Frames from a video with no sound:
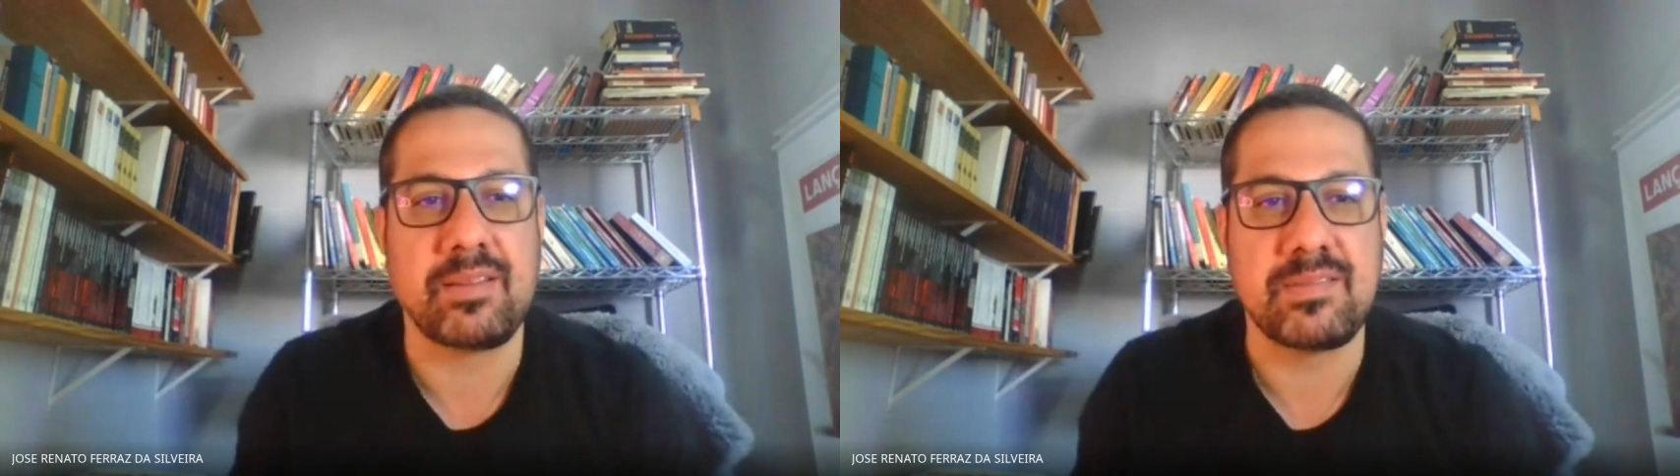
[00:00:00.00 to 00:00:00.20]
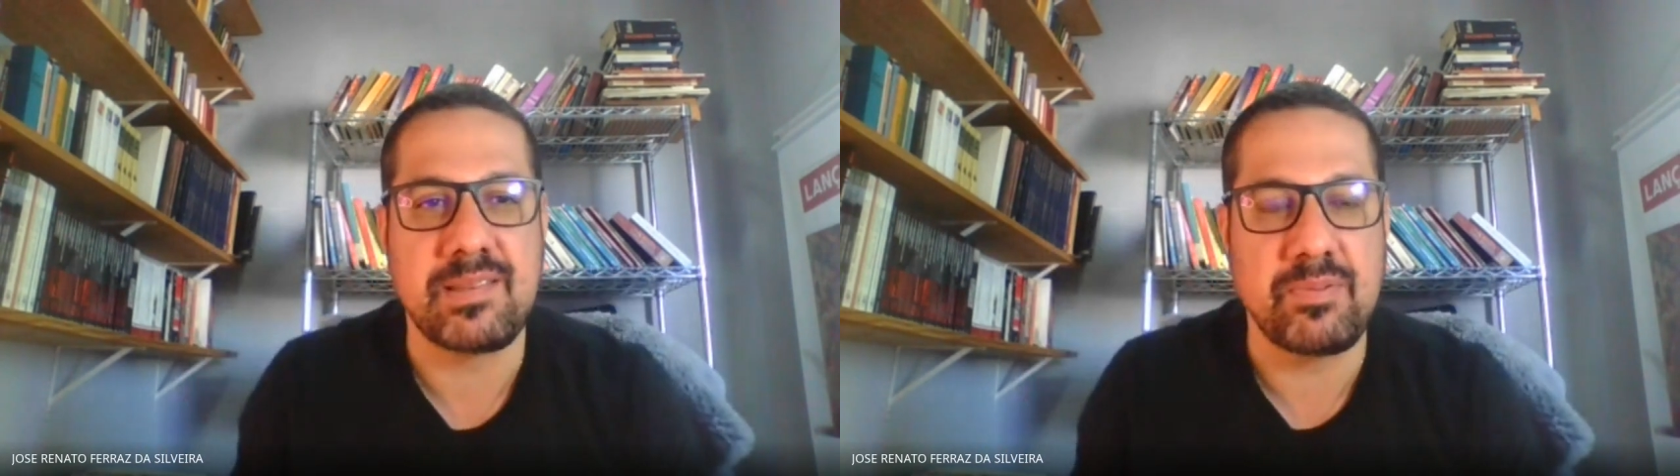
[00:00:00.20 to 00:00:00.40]

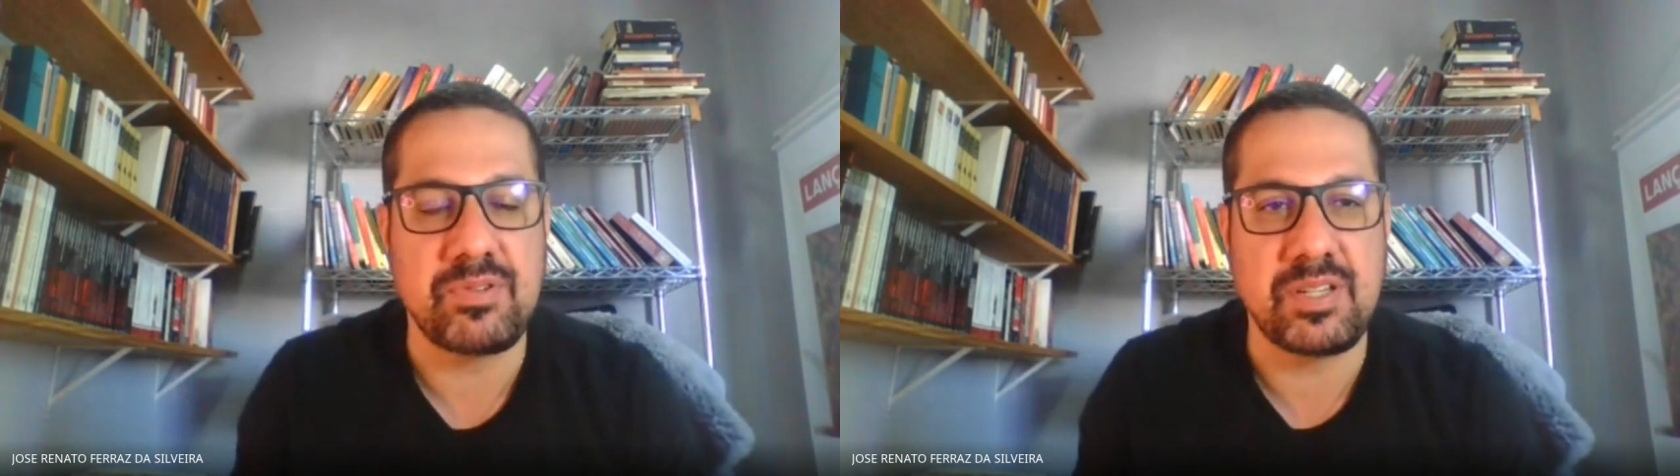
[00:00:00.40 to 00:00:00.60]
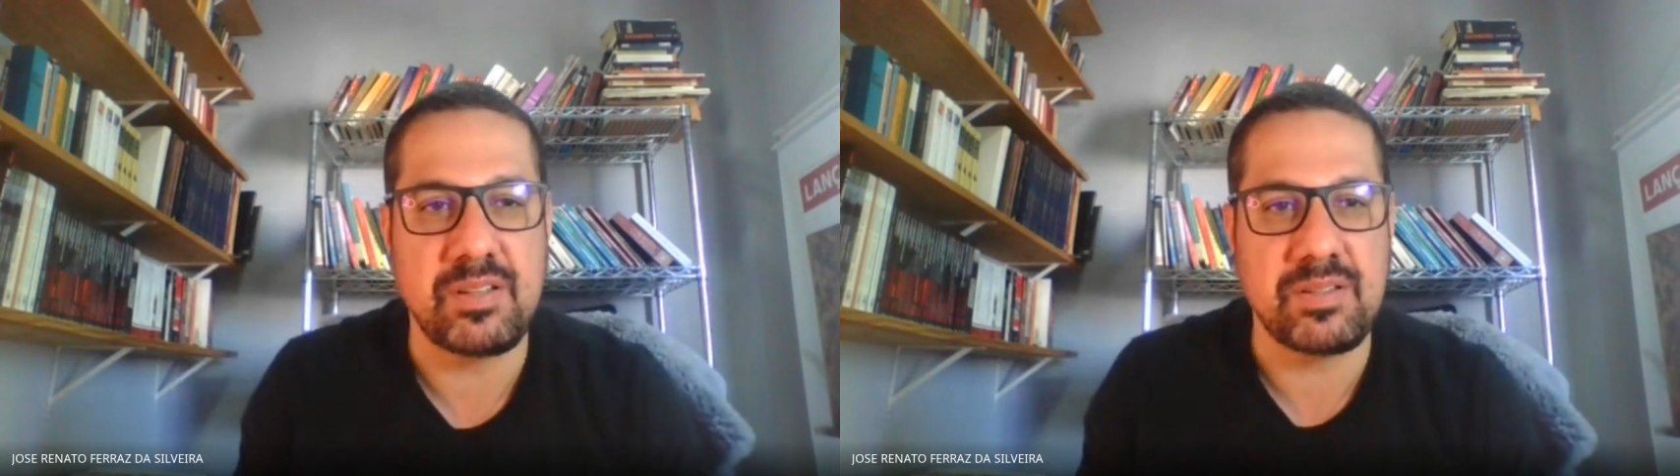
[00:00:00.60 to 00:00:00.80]
que sempre eu
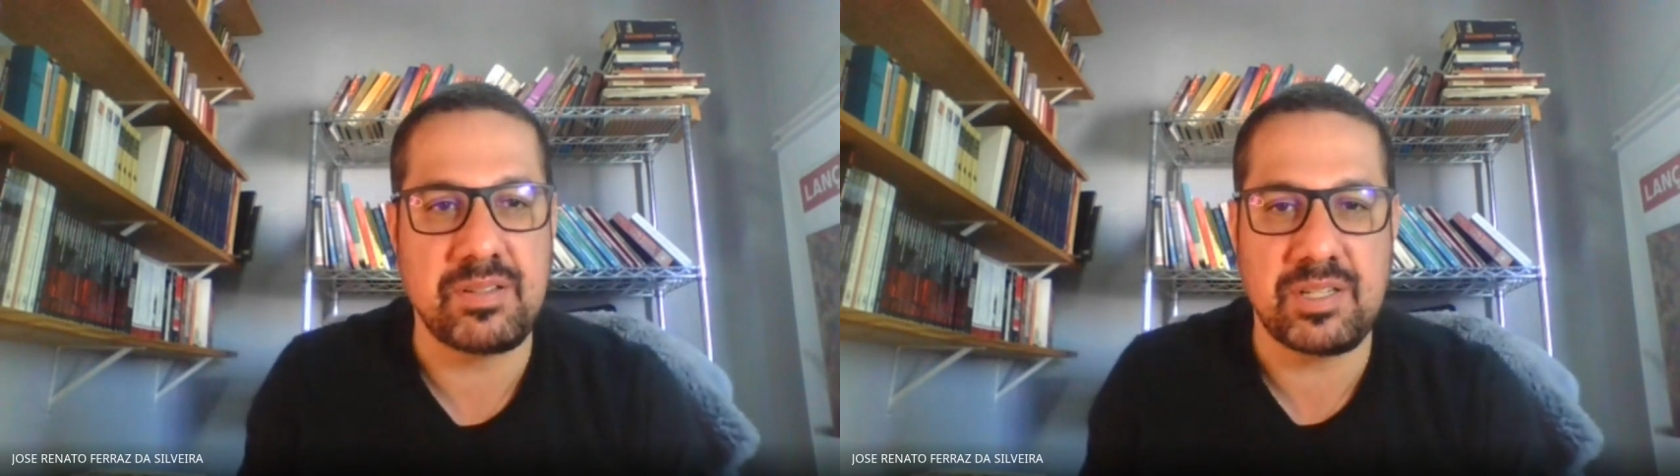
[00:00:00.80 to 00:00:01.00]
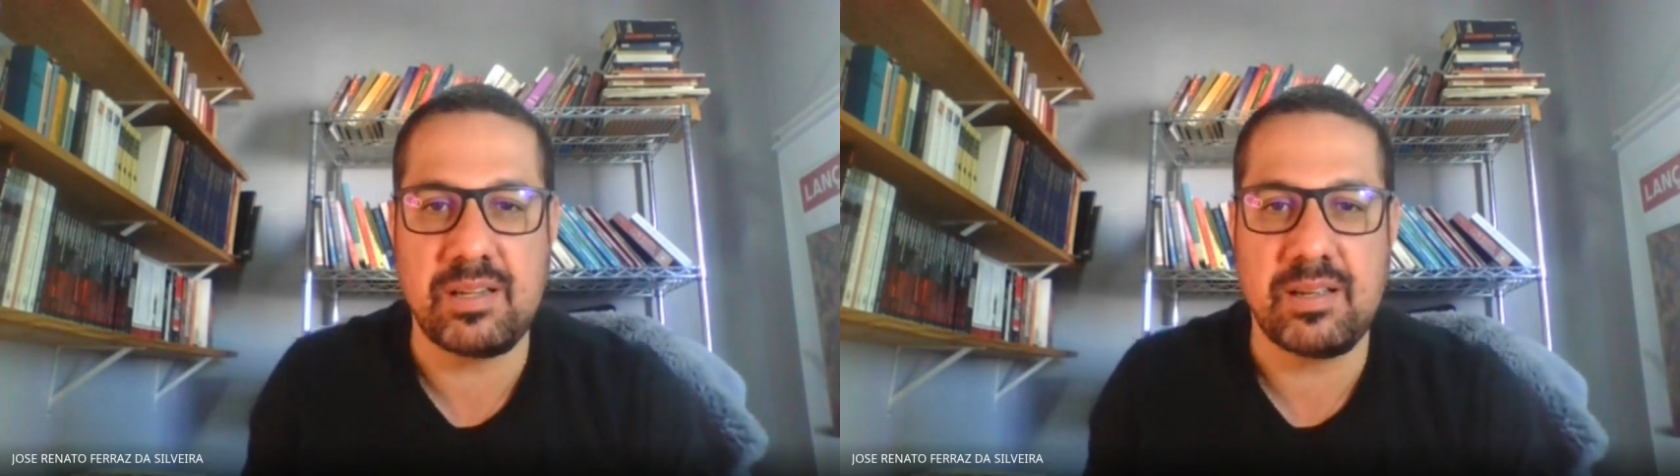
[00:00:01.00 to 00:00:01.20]

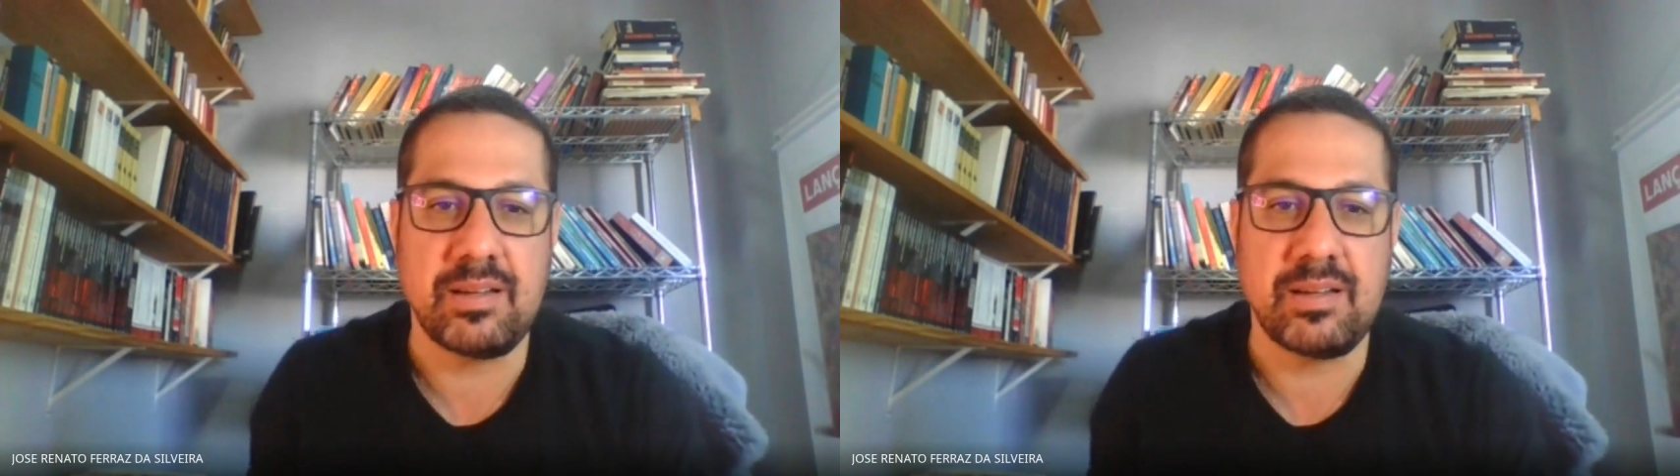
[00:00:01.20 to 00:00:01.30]
tinha